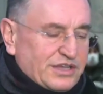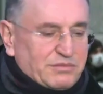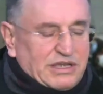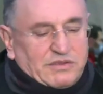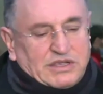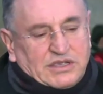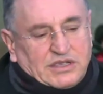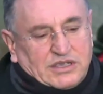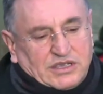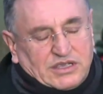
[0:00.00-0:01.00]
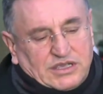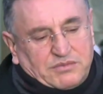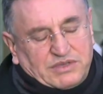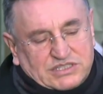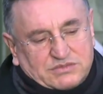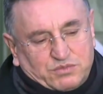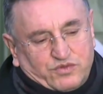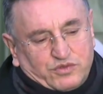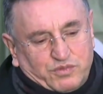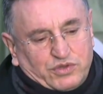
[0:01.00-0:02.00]
ama e, biz bu
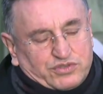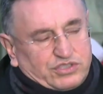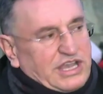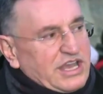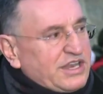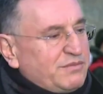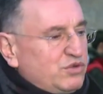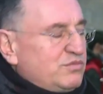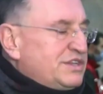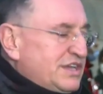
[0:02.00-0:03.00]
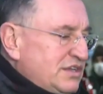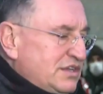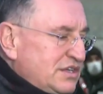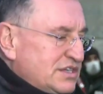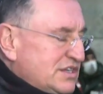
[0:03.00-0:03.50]
futbolcu değerini bulmadan e,